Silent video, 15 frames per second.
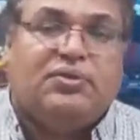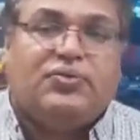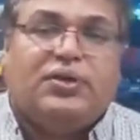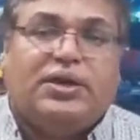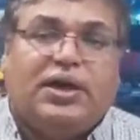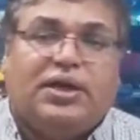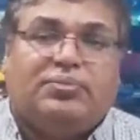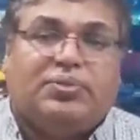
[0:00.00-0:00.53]

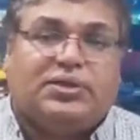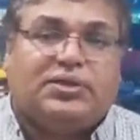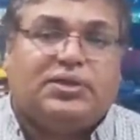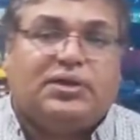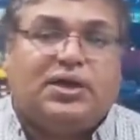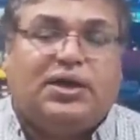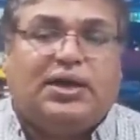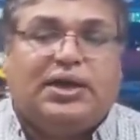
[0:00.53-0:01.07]
في
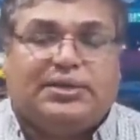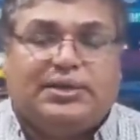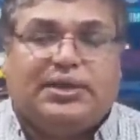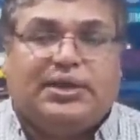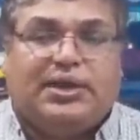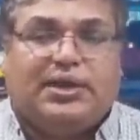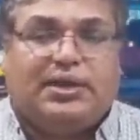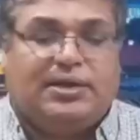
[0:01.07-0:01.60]
المنطقة هتجي
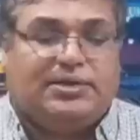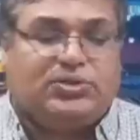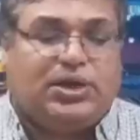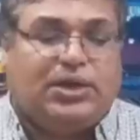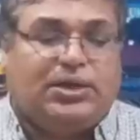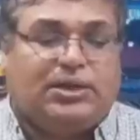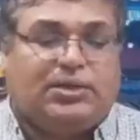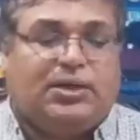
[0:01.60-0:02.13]
لها
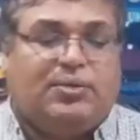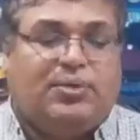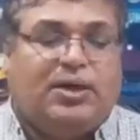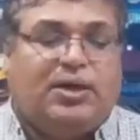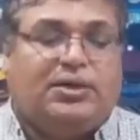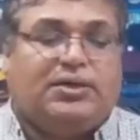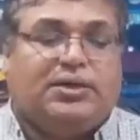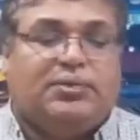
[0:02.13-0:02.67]
شحنات
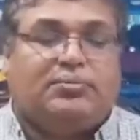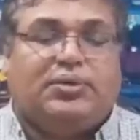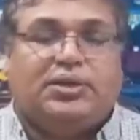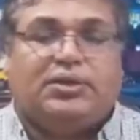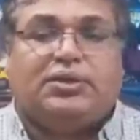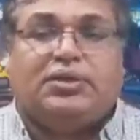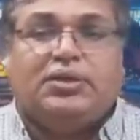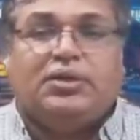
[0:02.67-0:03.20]
قمح أيضا
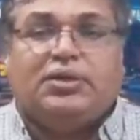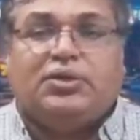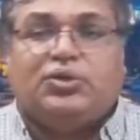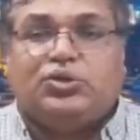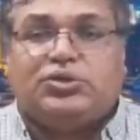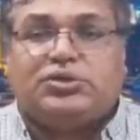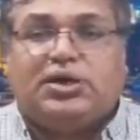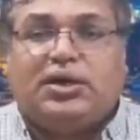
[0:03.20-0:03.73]
من
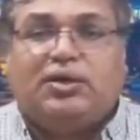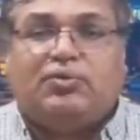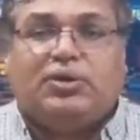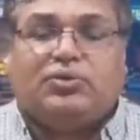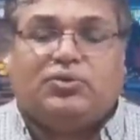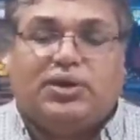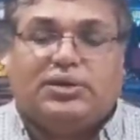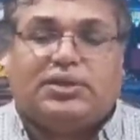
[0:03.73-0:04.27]
روسيا
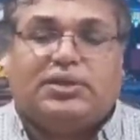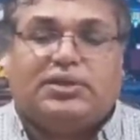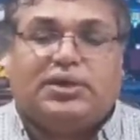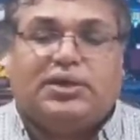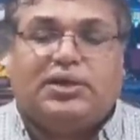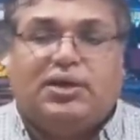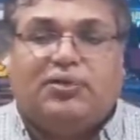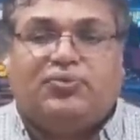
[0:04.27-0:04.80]
وتورد
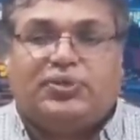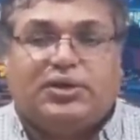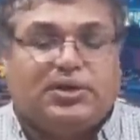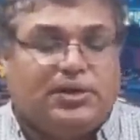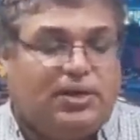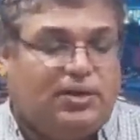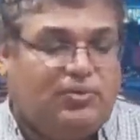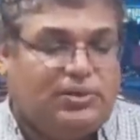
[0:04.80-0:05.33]
إلى
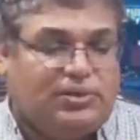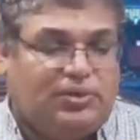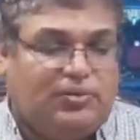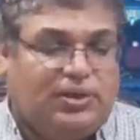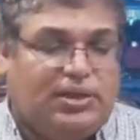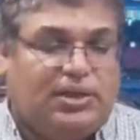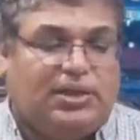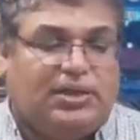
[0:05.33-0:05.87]
أفريقيا
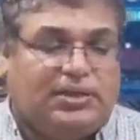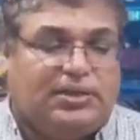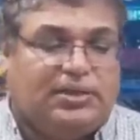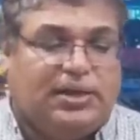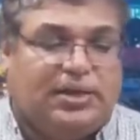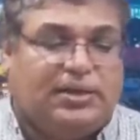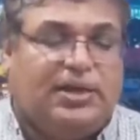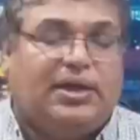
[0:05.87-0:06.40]
والدول التي
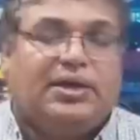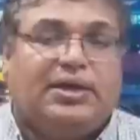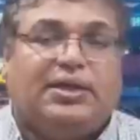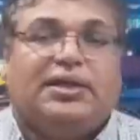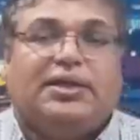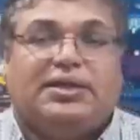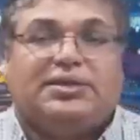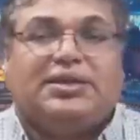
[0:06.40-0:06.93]
تحتاج إلى
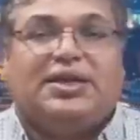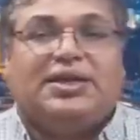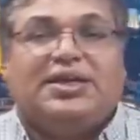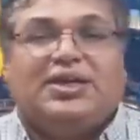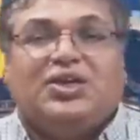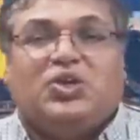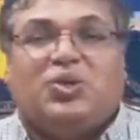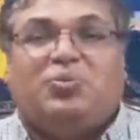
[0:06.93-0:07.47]
الغذاء
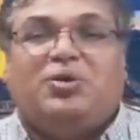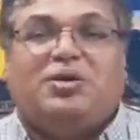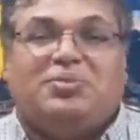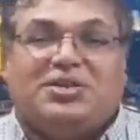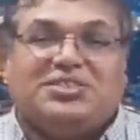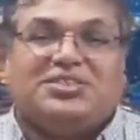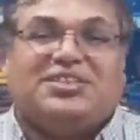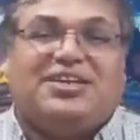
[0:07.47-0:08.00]
يبقى
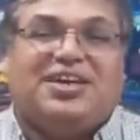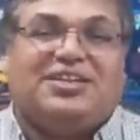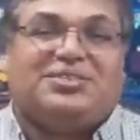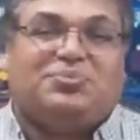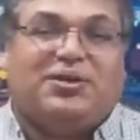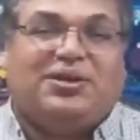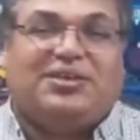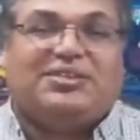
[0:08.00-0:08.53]
مصر
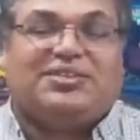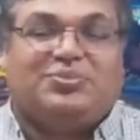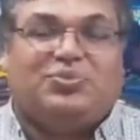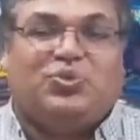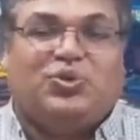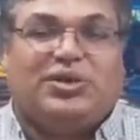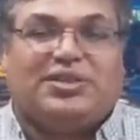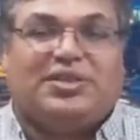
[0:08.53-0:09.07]
أصبحت
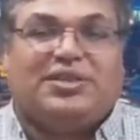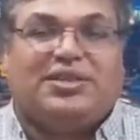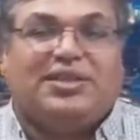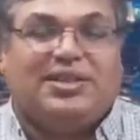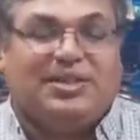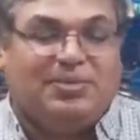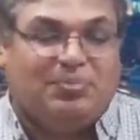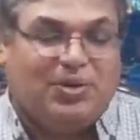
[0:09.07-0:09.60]
مورد
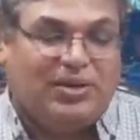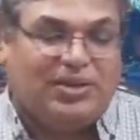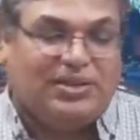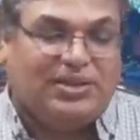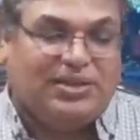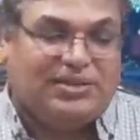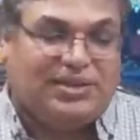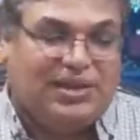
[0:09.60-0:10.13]
للمواد
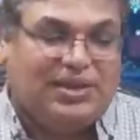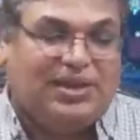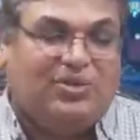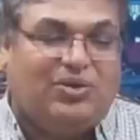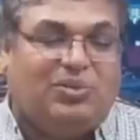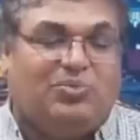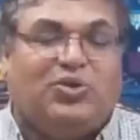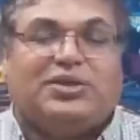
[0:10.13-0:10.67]

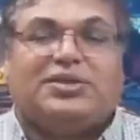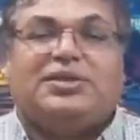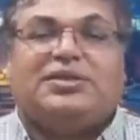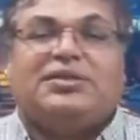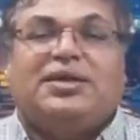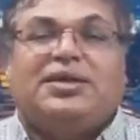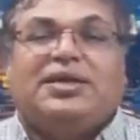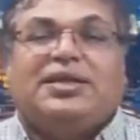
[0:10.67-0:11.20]
الغذائية ومورد
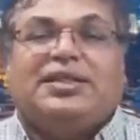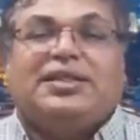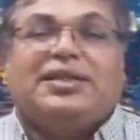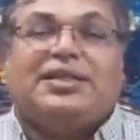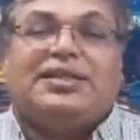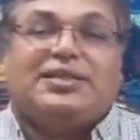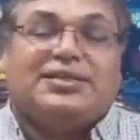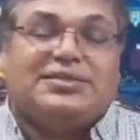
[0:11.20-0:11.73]

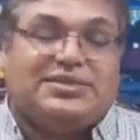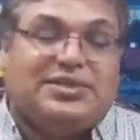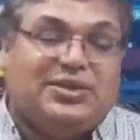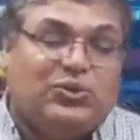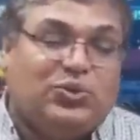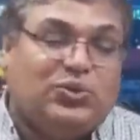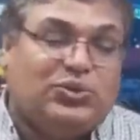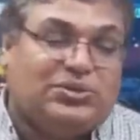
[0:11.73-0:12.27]

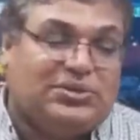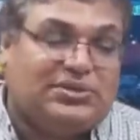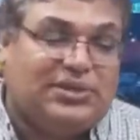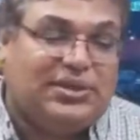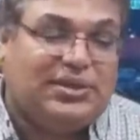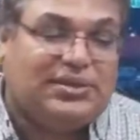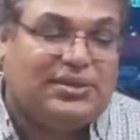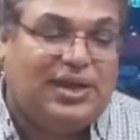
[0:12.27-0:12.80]
للزيوت
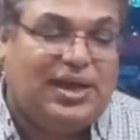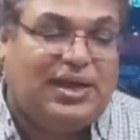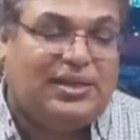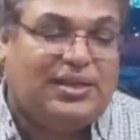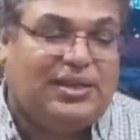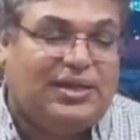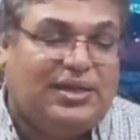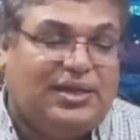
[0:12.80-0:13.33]
زيت
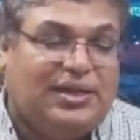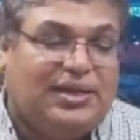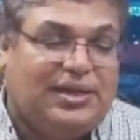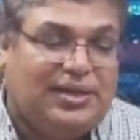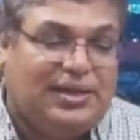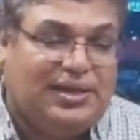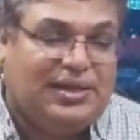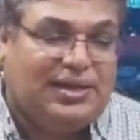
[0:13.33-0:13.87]

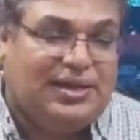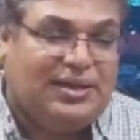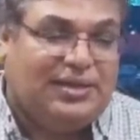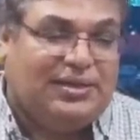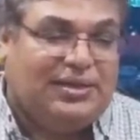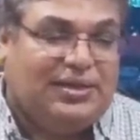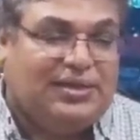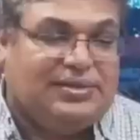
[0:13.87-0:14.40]
آه،
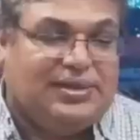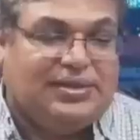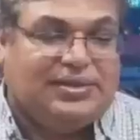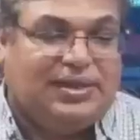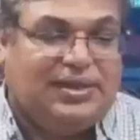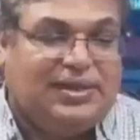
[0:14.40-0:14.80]
زيت